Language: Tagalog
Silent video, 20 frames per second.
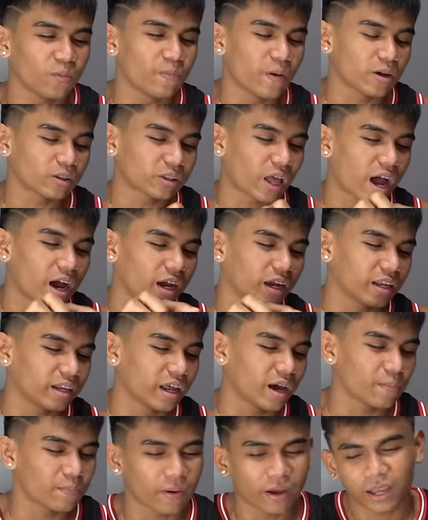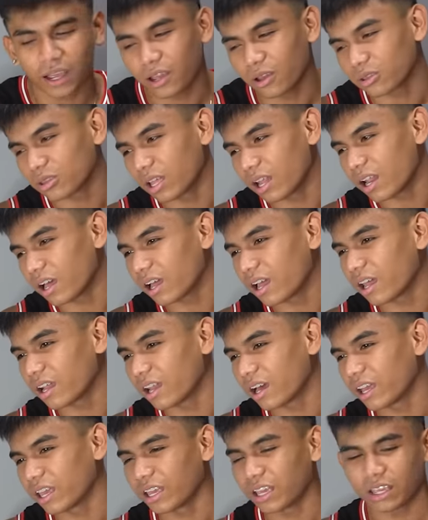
ako pautangin ha, pag kayo talaga at least,